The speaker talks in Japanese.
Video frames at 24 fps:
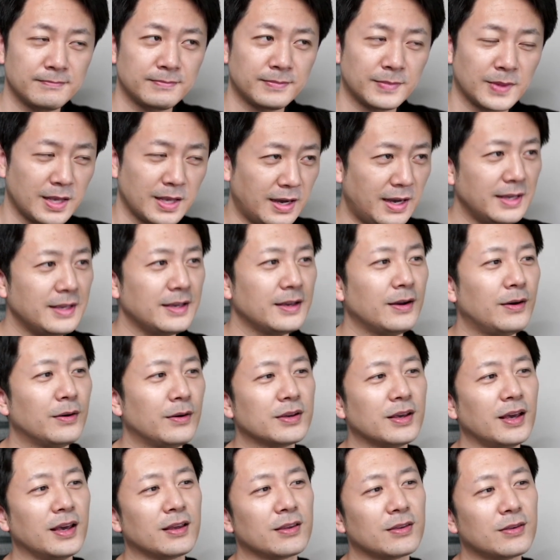はい、
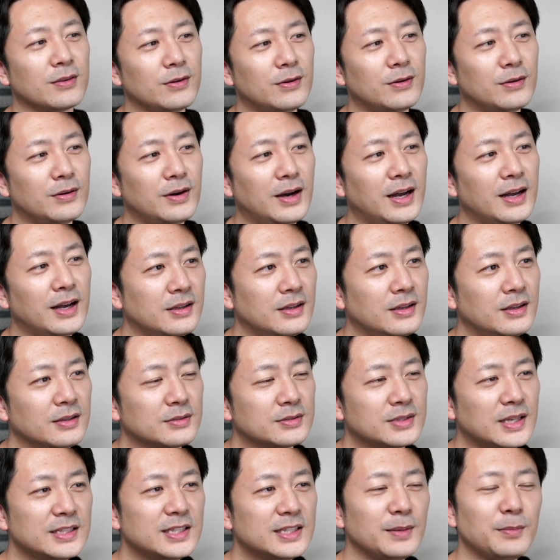OK、今日は
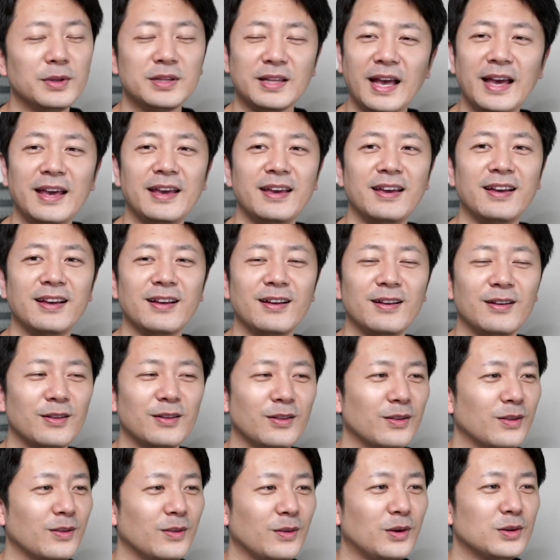草手もたい
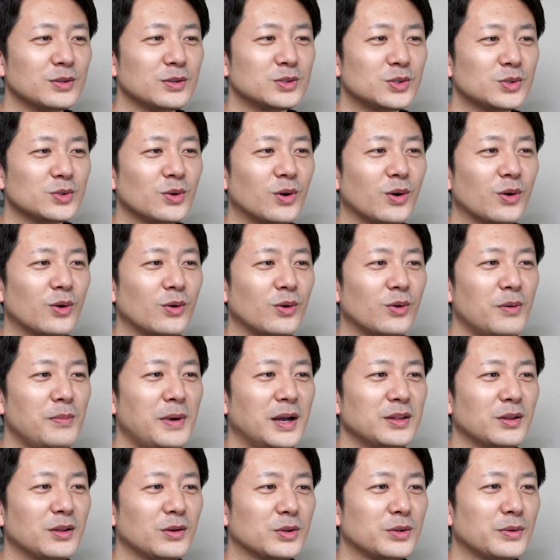の中国語版
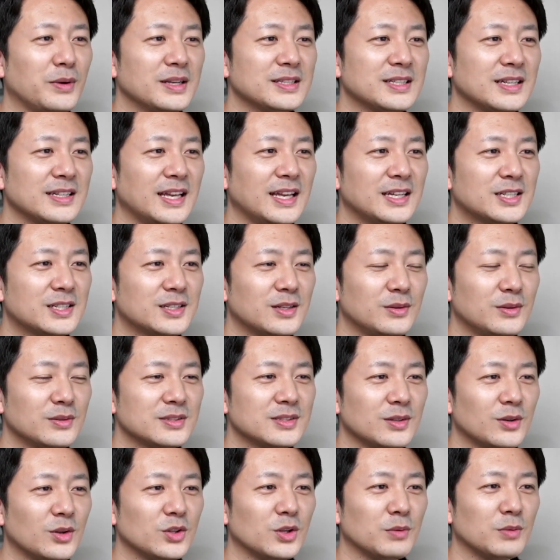のことわざね、小
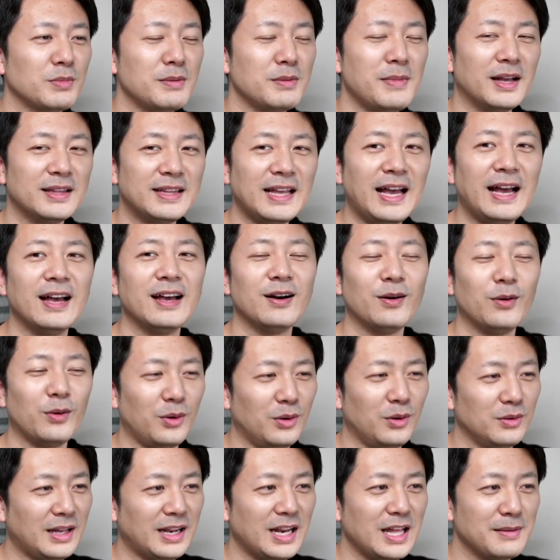スロとビマタを
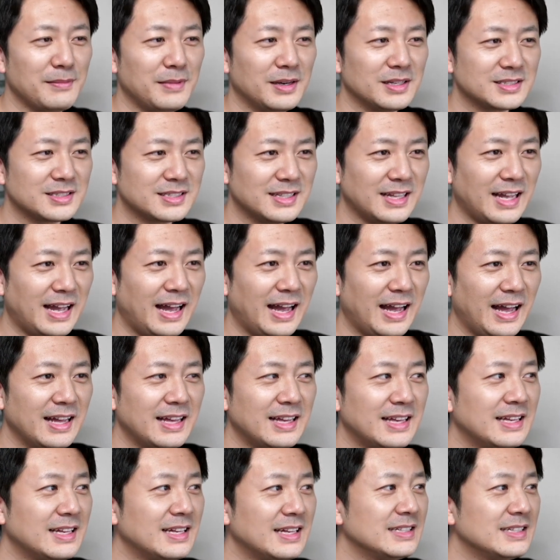習いました。
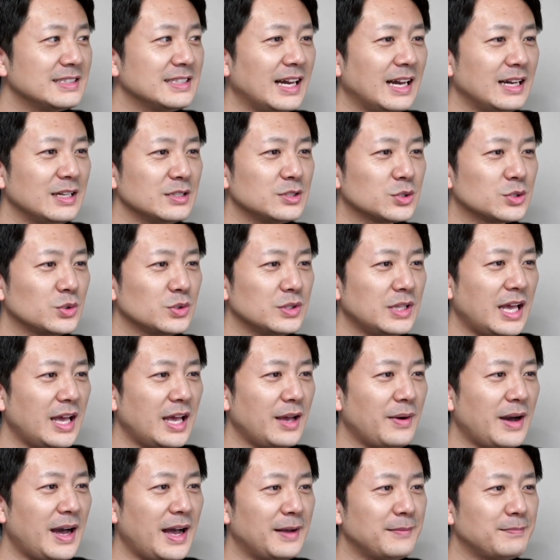じゃあ、宿題
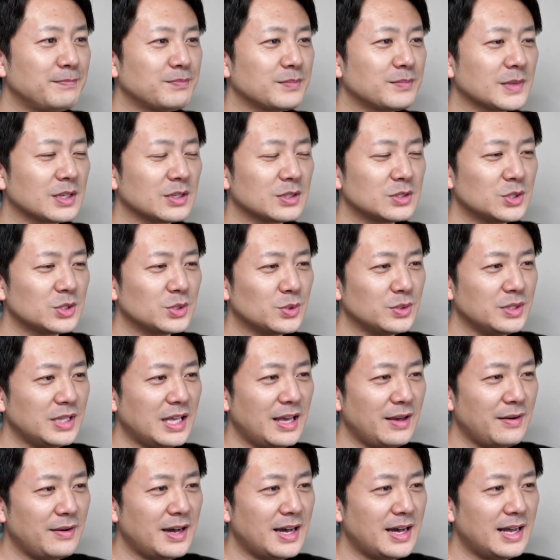は、宿題
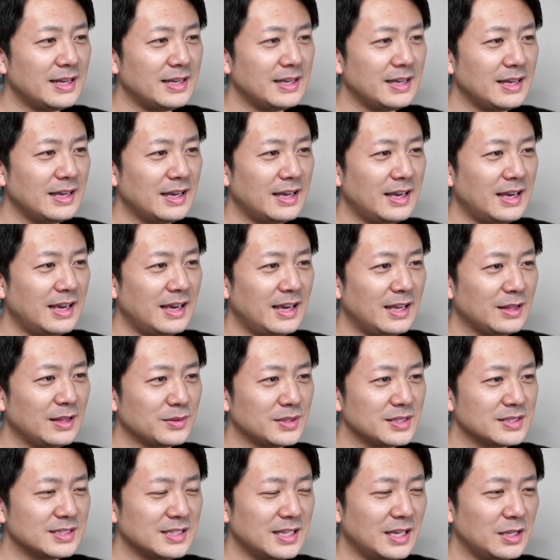は、えー、っとで
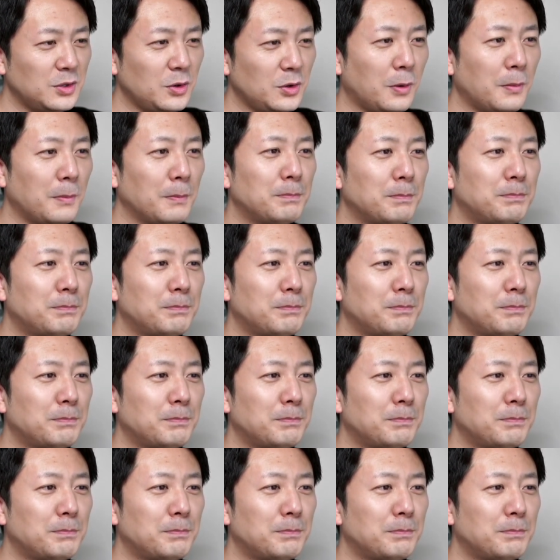すね、用笔